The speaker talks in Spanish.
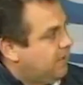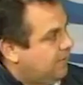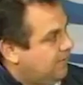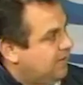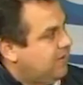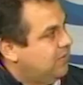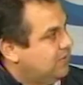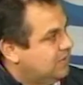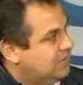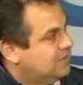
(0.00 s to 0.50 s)

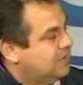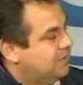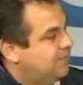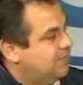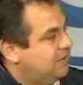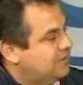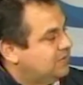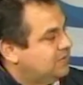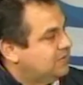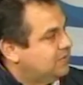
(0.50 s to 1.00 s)
millones de
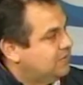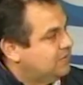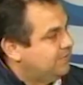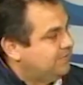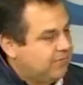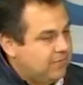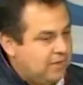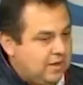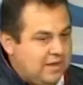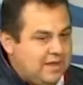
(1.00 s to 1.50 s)
pesos.
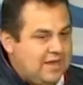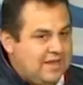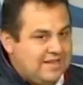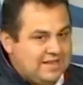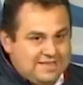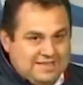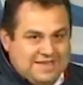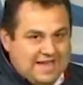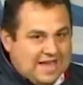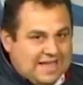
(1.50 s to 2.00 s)

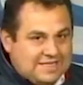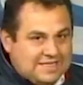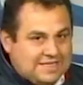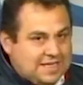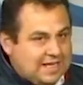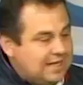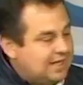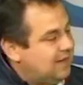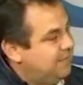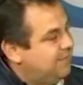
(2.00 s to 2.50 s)
Ya
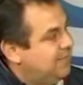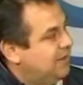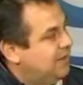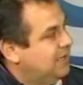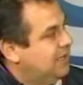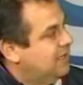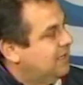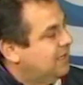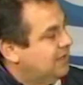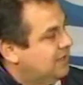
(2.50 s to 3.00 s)
está en la
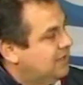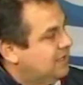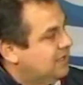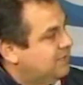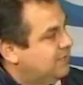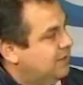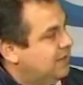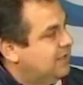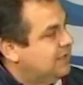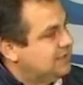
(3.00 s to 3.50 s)
página de
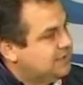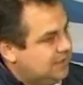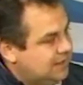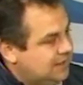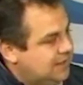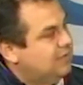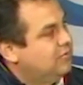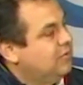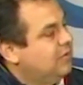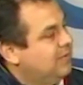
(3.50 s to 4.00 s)
transparencia
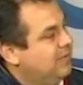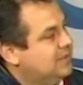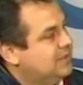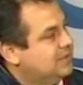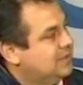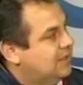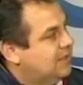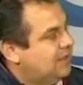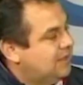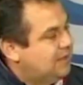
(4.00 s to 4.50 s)
de la
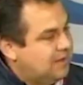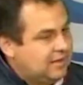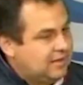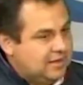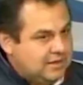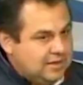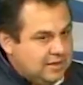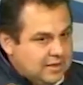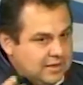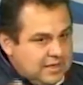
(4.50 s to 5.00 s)
universidad
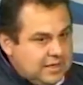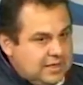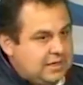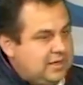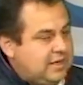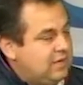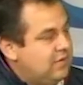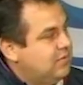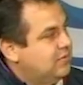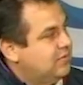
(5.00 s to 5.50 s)

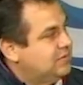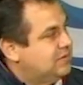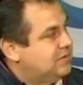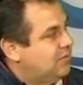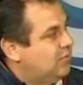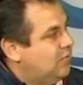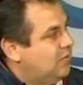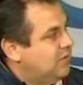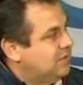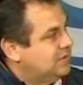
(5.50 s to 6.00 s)
y en
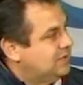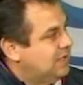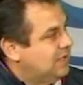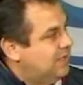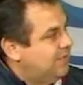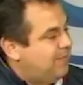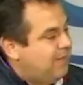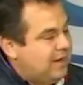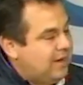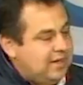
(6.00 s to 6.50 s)
consecuencia en
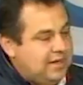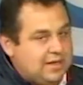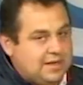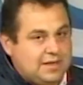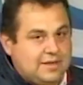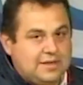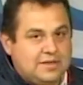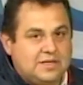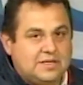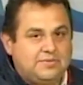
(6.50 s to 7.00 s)
la página
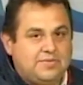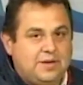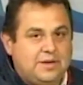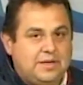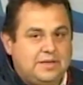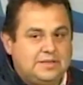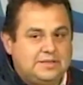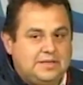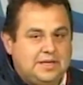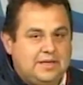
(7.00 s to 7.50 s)
de
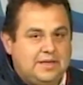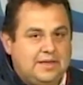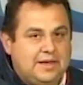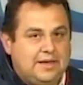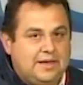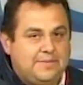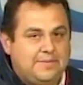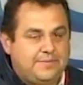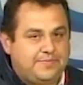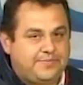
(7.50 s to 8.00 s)
transparencia
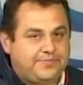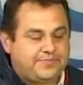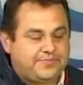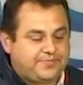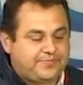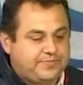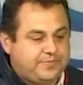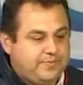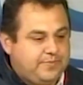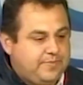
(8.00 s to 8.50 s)
de,
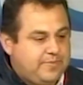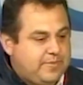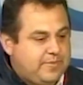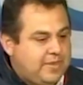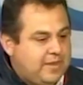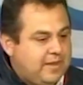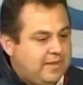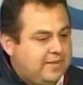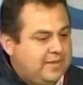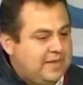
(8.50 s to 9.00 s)

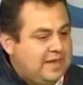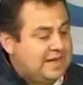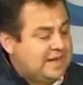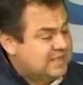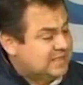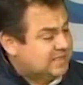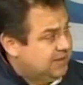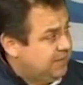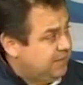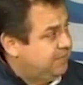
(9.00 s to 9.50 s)
de la
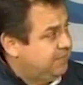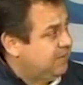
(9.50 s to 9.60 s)
CEP.